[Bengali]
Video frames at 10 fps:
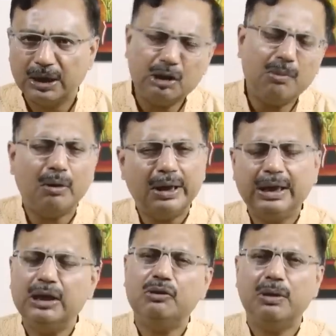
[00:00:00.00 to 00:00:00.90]
এসব অনেক
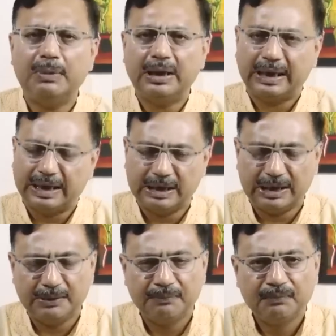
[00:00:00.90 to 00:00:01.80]
কিছু আমরা
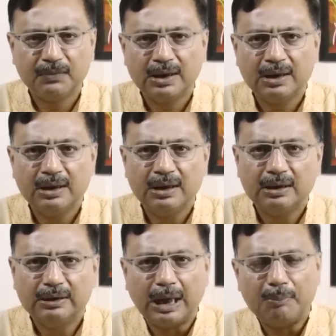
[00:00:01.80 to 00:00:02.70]
দেখেছি
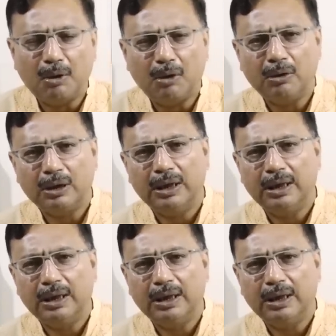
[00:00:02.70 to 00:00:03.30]
তারপর